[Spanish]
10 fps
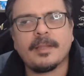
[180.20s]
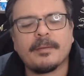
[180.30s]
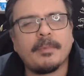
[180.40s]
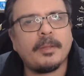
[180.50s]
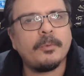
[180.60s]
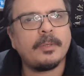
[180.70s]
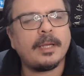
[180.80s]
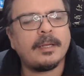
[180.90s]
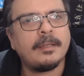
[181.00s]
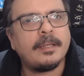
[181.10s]
de
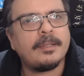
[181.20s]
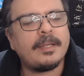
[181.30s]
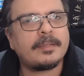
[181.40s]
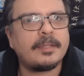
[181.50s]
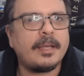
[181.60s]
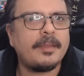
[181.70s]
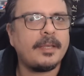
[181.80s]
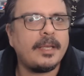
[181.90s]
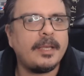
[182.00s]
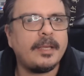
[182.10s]
armadura, ya sea
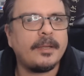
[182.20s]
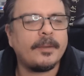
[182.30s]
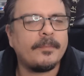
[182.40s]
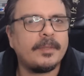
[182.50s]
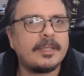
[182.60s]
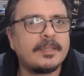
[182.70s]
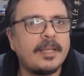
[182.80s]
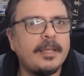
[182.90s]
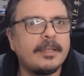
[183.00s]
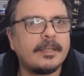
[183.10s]
de,
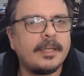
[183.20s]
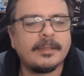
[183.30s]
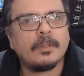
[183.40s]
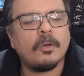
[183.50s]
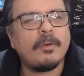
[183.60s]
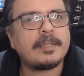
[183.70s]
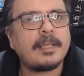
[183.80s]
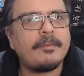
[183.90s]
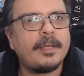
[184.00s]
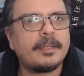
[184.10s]
Sacred, o vas
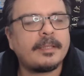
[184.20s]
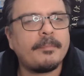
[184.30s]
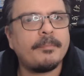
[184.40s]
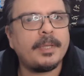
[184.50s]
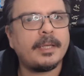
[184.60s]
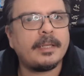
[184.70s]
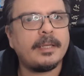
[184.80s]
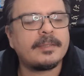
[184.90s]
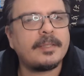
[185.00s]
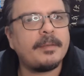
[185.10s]
a ver también
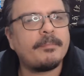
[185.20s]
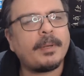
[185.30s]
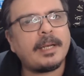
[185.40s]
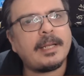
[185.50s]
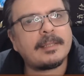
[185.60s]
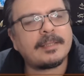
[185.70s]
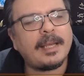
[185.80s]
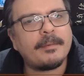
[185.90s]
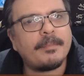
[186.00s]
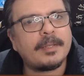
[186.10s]
skin para las
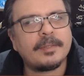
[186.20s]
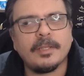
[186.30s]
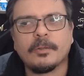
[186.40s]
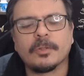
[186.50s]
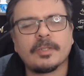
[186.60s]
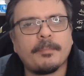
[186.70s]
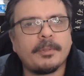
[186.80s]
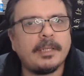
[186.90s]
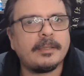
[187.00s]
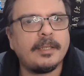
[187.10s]
armas y cosas
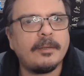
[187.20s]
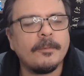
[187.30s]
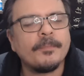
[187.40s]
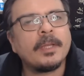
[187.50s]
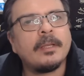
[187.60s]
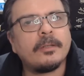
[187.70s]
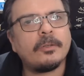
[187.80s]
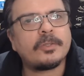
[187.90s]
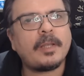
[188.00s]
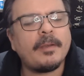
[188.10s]
por el estilo.
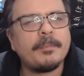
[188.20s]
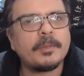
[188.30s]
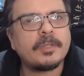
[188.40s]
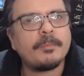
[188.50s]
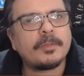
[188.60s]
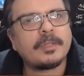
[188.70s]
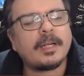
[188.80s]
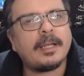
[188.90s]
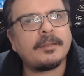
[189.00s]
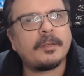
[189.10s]
No sabemos si Monster
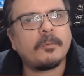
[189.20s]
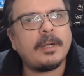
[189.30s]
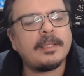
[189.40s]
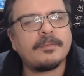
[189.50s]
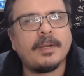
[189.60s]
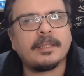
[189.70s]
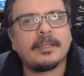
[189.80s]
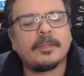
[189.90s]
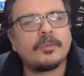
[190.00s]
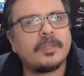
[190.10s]
Hunter Wise va a
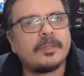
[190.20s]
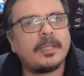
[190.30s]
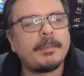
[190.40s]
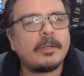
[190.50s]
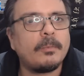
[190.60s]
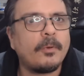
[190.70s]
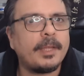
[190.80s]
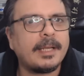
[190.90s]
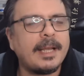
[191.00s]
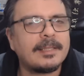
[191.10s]
tener un sistema como
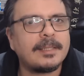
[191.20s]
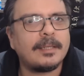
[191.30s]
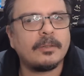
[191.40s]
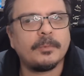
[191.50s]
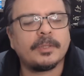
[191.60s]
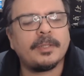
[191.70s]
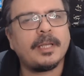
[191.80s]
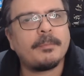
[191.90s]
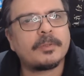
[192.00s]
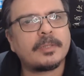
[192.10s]
de casa, como
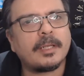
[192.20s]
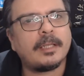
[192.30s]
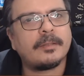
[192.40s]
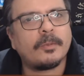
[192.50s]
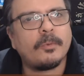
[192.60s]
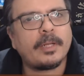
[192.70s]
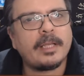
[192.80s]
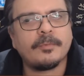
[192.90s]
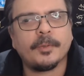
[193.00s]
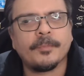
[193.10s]
tenía Monster Hunter War
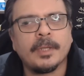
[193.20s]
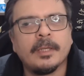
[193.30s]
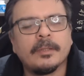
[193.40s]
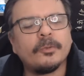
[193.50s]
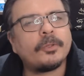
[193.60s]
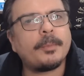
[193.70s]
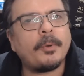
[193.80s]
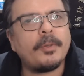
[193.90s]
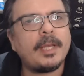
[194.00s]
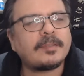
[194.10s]
Icebomb, donde
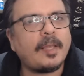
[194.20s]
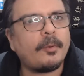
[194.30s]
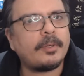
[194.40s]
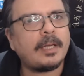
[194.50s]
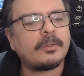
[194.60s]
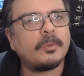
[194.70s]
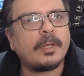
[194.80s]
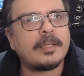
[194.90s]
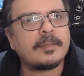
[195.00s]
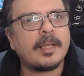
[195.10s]
podías adornar tu
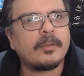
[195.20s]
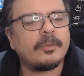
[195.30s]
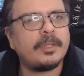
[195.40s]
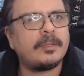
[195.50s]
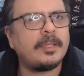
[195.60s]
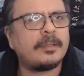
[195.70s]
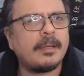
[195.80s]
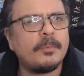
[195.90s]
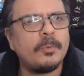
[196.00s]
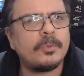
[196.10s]
casa con
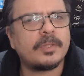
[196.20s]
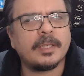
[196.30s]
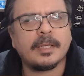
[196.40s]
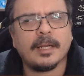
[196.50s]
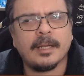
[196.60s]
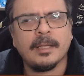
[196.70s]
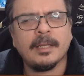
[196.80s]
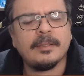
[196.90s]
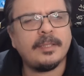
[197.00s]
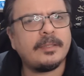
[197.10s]
distinta música,
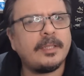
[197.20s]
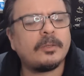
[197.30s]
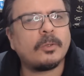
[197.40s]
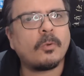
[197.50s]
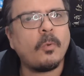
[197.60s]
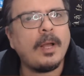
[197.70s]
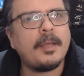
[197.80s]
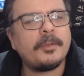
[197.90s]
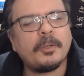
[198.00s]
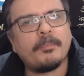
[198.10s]
distintos
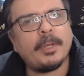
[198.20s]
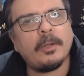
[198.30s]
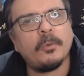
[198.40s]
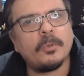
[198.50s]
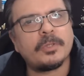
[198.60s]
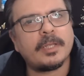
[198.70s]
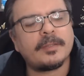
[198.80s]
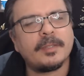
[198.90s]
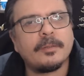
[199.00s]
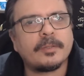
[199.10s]
cuadros,
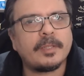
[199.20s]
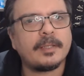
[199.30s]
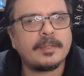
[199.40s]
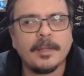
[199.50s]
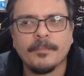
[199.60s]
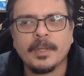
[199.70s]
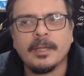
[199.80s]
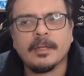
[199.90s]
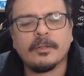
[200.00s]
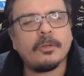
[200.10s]
peluches y cosas así.
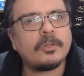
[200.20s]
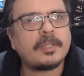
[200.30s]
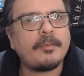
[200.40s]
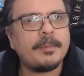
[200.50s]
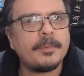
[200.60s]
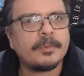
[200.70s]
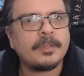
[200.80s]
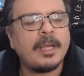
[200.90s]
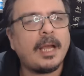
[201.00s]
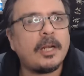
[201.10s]
No lo sabemos,
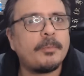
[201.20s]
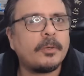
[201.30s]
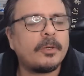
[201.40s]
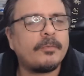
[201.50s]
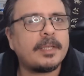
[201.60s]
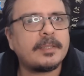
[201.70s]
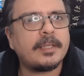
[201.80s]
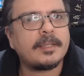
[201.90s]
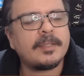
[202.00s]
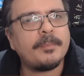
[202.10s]
a lo mejor va a ser
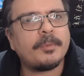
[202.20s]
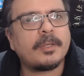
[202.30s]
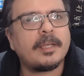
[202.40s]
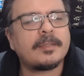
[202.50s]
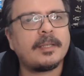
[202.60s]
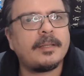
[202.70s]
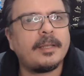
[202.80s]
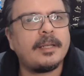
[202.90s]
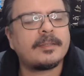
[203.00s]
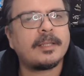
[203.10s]
así porque es el
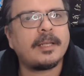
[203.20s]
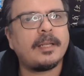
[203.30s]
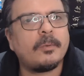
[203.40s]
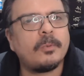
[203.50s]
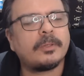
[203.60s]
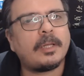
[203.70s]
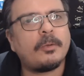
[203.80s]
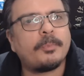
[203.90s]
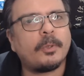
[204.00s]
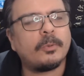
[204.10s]
DLC que le gusta a
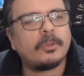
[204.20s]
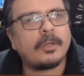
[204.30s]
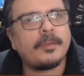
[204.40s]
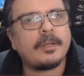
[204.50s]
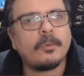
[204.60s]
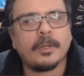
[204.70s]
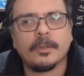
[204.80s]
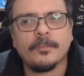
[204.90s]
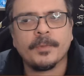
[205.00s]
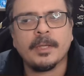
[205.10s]
los productores del juego.